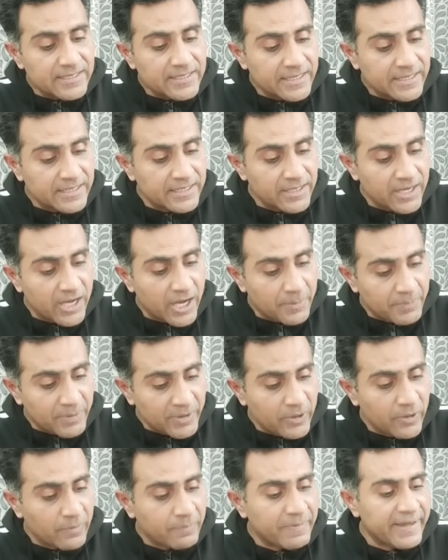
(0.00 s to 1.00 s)
इन
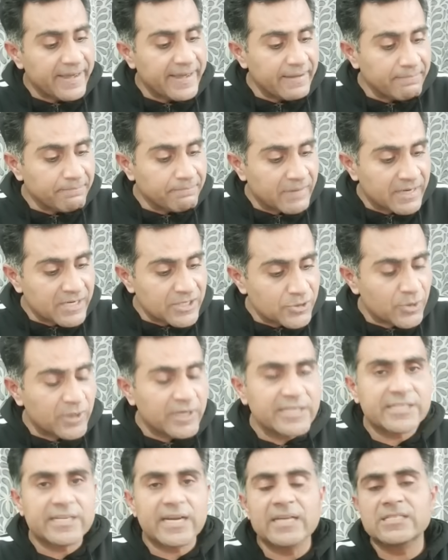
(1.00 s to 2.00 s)
अपीलों पे मंसूर
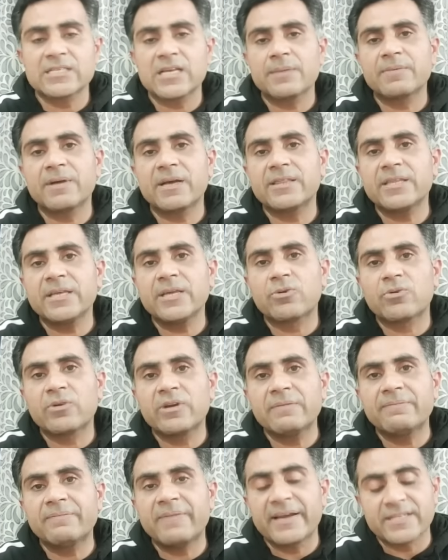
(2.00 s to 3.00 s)
अली शाह साहब का तीन
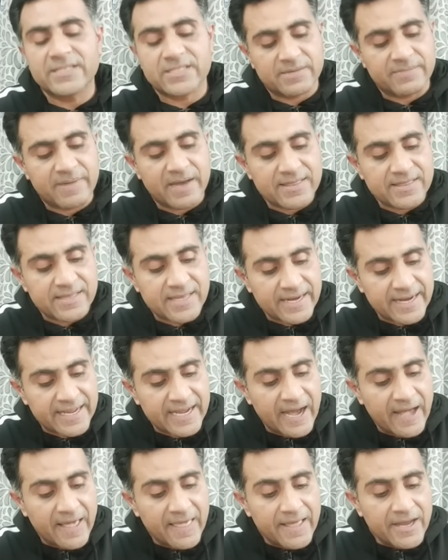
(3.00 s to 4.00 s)
रुकनी बेंच समाप्त
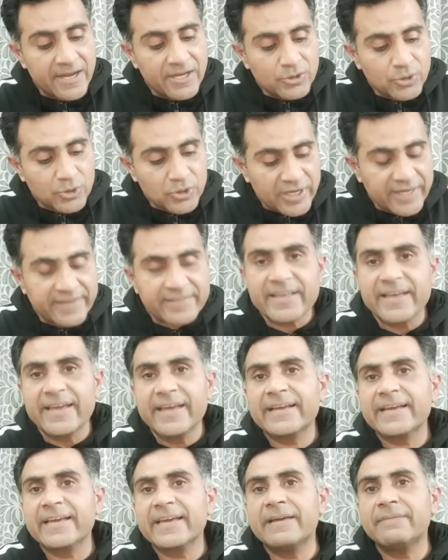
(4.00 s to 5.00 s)
करेगा तो देखते
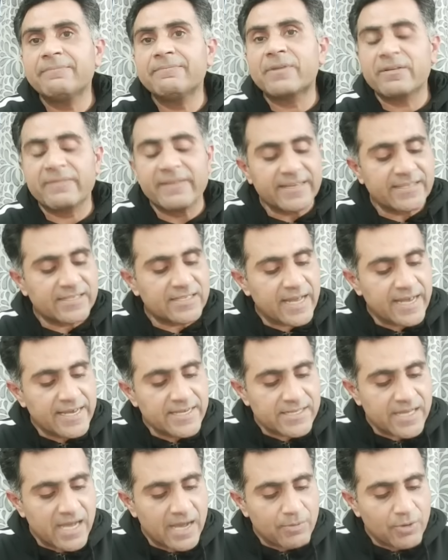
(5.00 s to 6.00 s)
हैं कि परवेज़
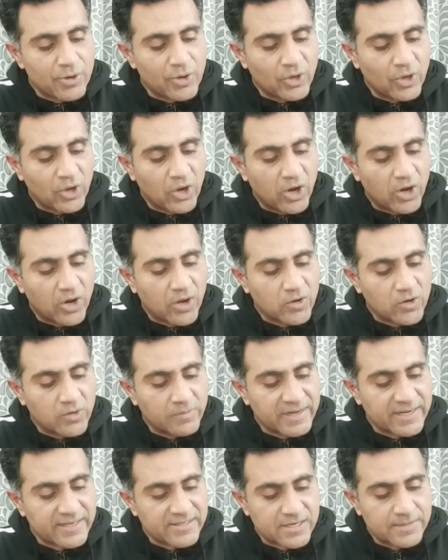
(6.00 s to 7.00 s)
लाई साहब को और
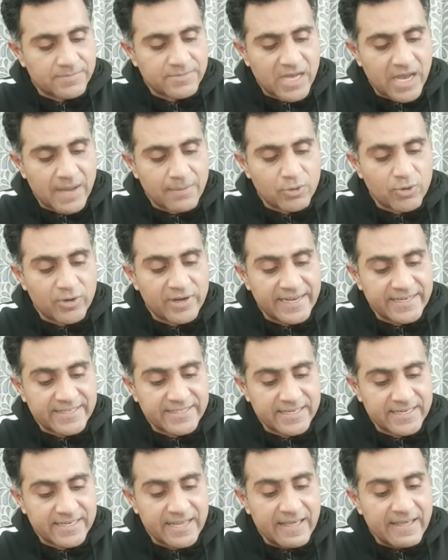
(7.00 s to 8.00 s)
उमर असलम साहब को
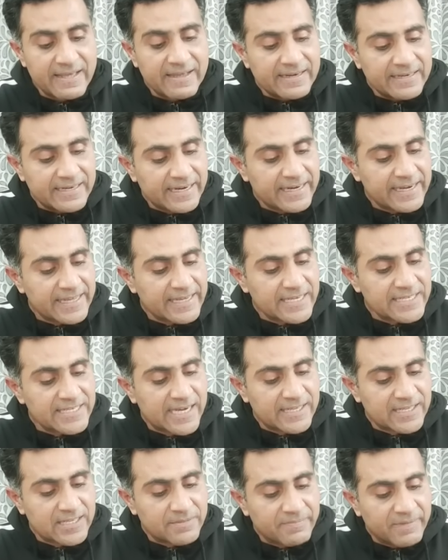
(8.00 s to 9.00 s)
इलेक्शन लड़ने की
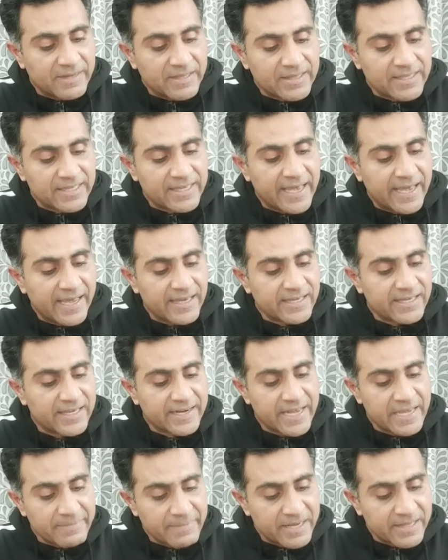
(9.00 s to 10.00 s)
इजाज़त मिलती है या
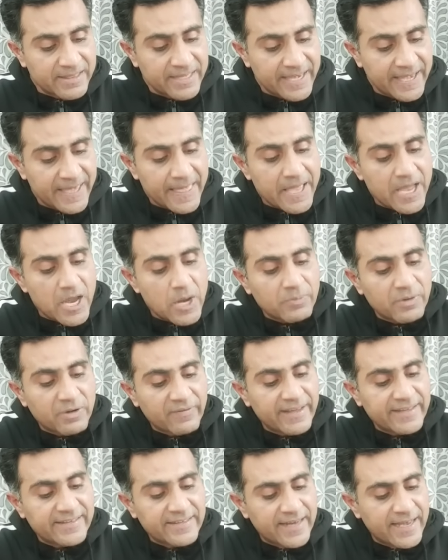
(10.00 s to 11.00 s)
नहीं मिलती
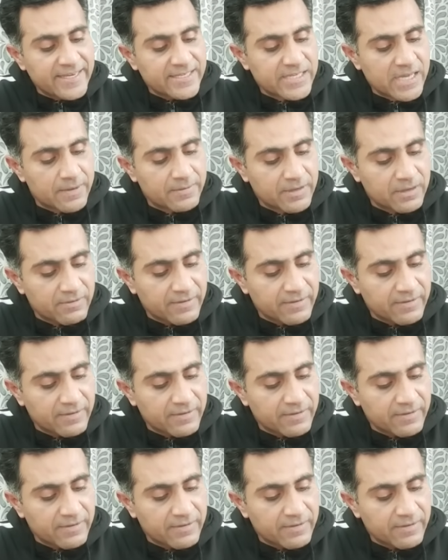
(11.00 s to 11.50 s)
परवेज़ लाई साहब के